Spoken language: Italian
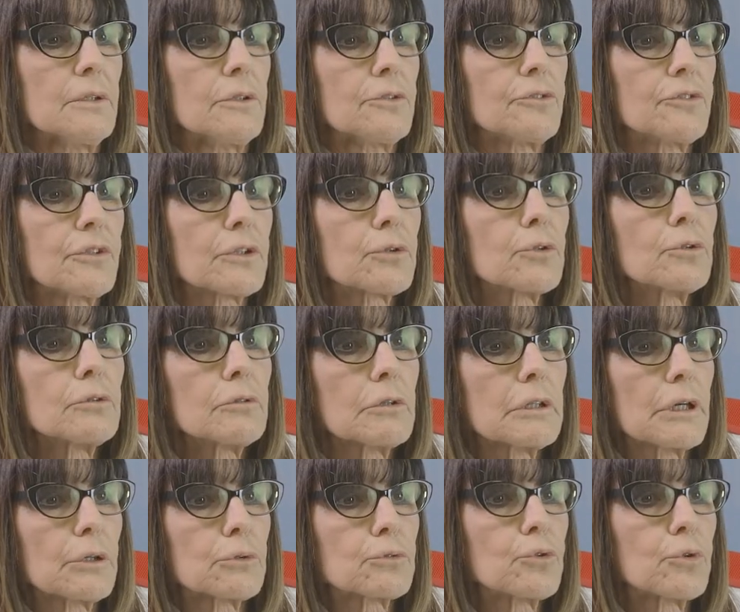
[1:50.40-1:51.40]
Secondo
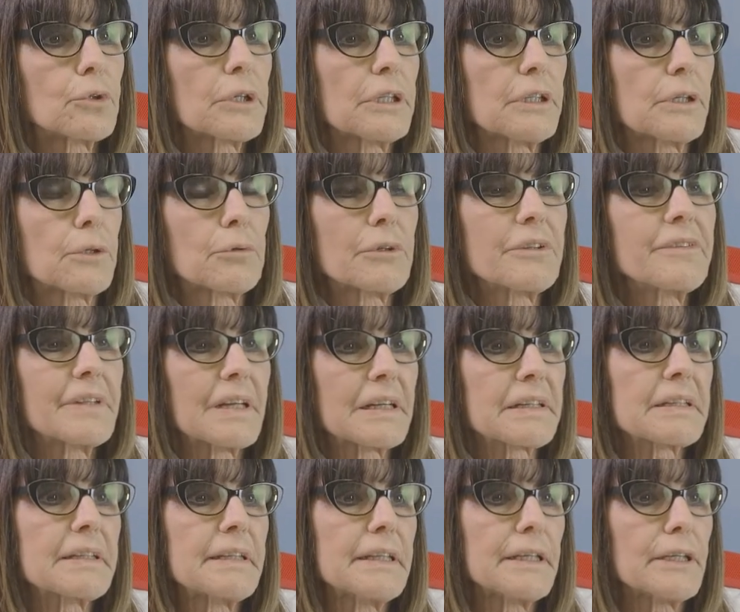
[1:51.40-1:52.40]
gli autori di
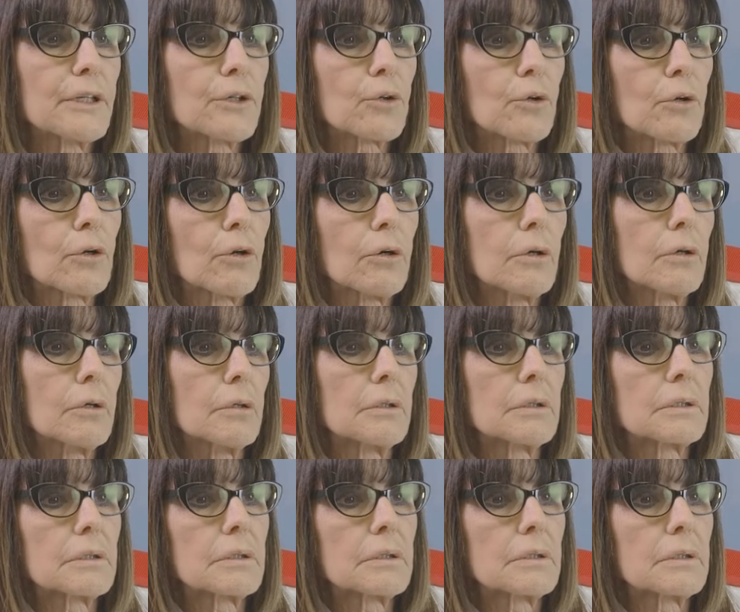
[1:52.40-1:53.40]
quest'articolo,
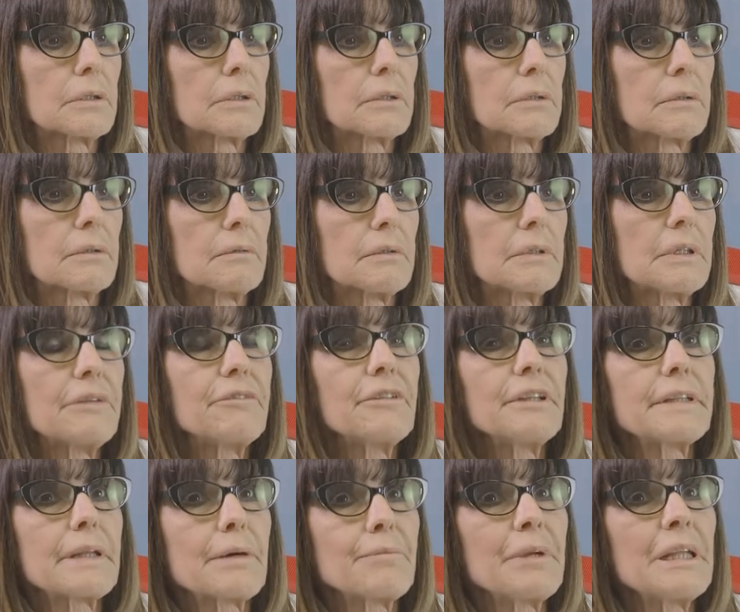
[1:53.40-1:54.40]
eh, le
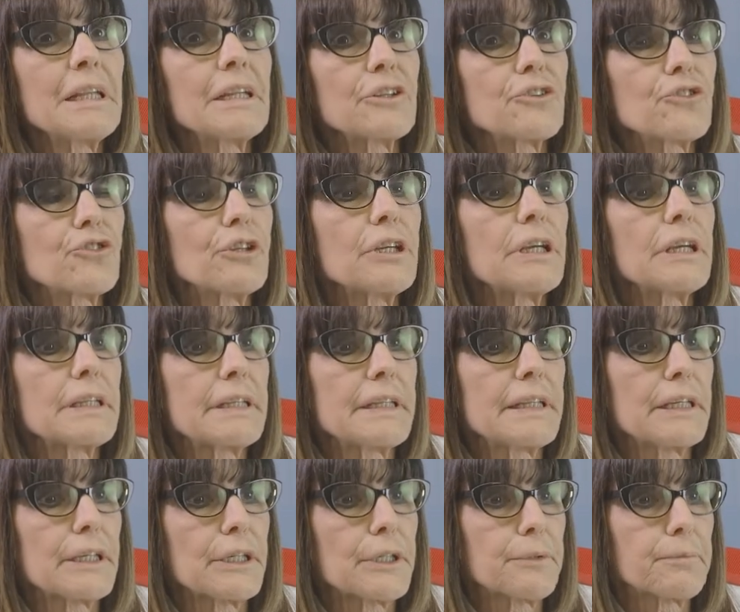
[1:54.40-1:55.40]
vitamine C e
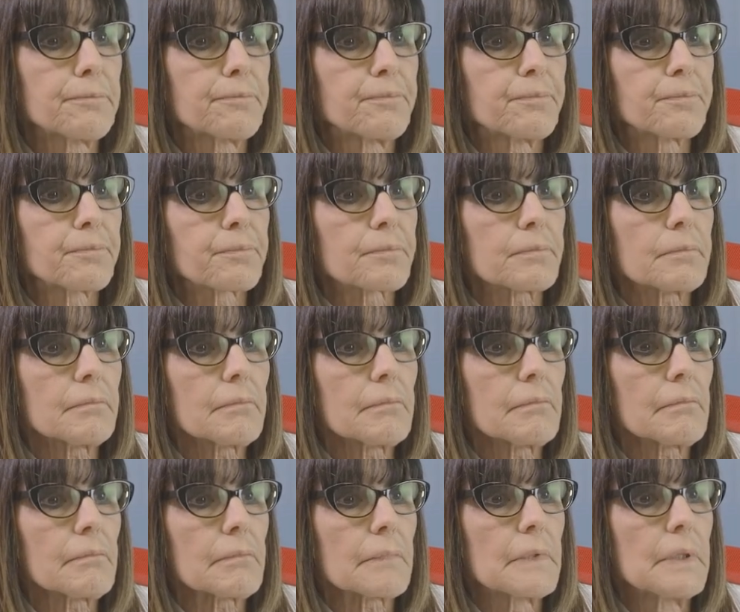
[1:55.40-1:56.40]
D,
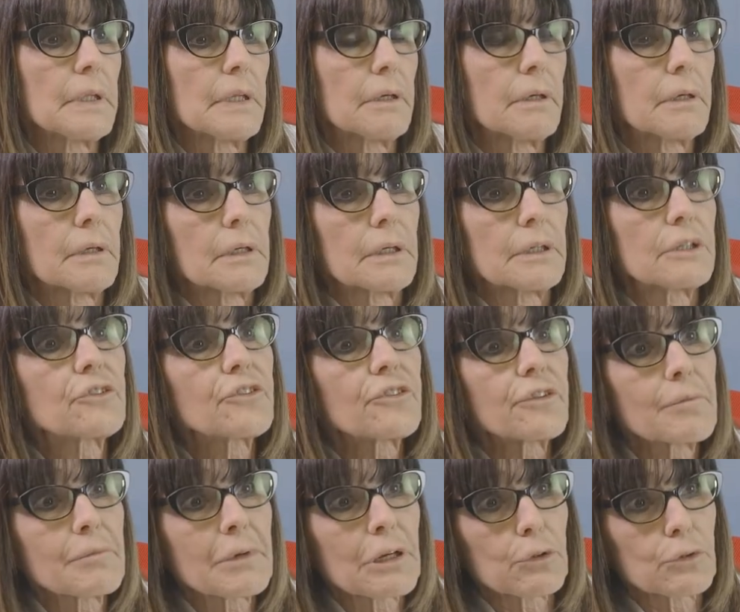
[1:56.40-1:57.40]
eh,
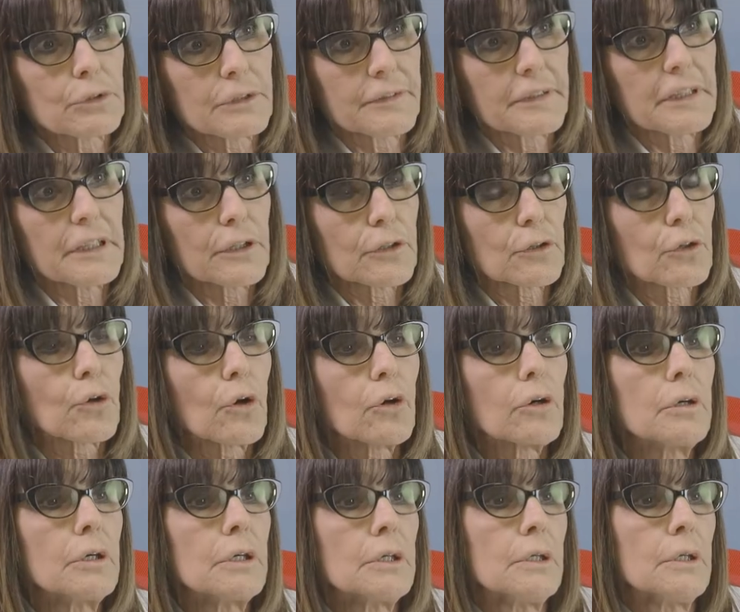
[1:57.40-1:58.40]
insieme allo
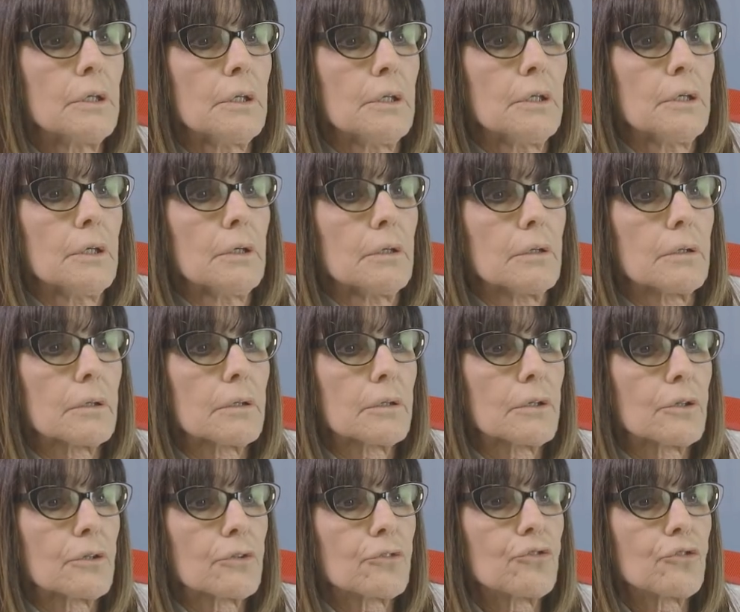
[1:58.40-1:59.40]
zinco,
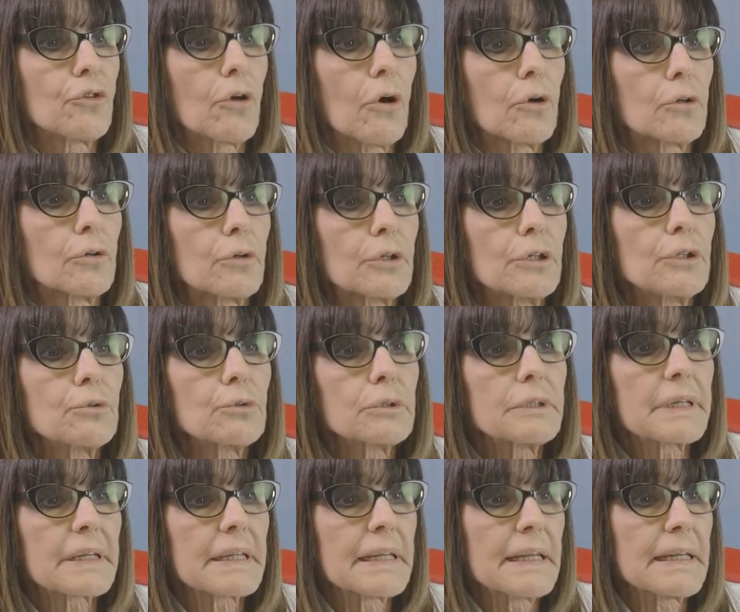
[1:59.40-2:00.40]
eh, sono i
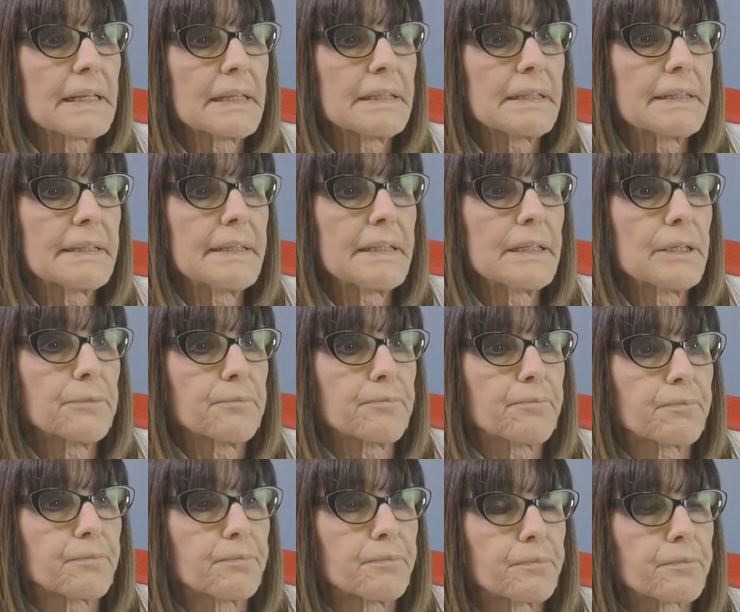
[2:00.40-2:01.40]
nutrienti
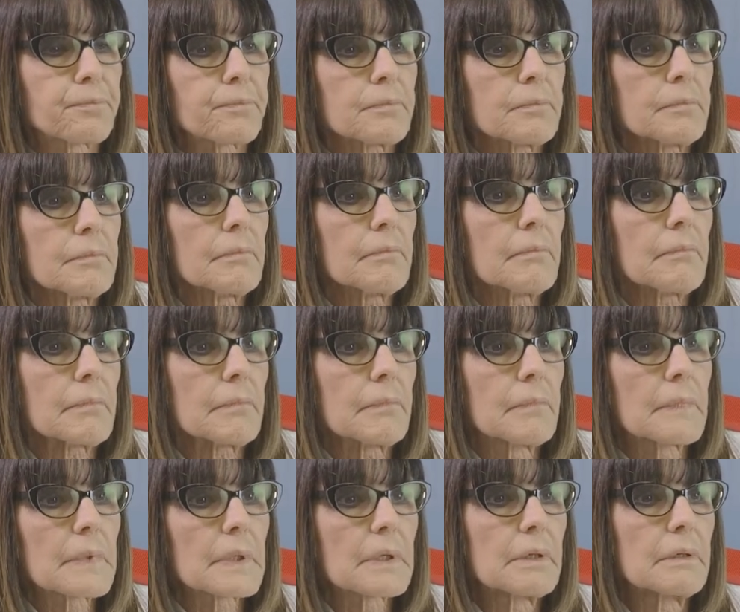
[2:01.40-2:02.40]

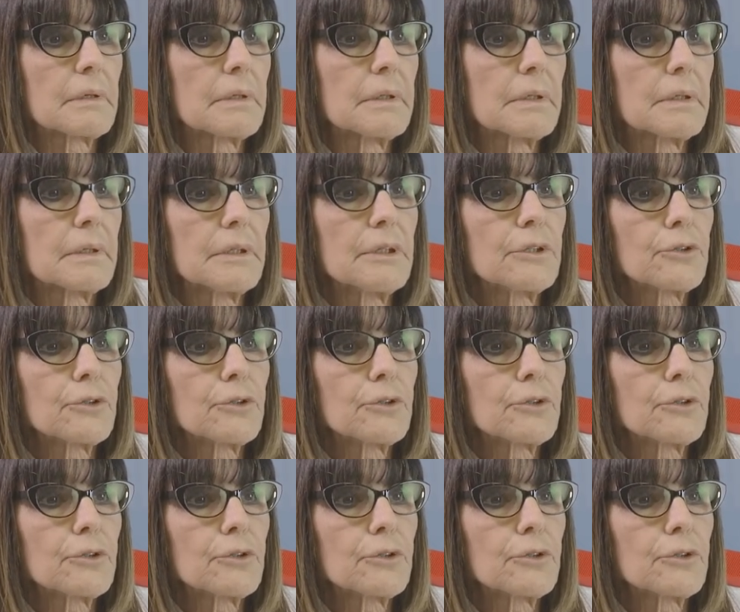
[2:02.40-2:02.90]
eh,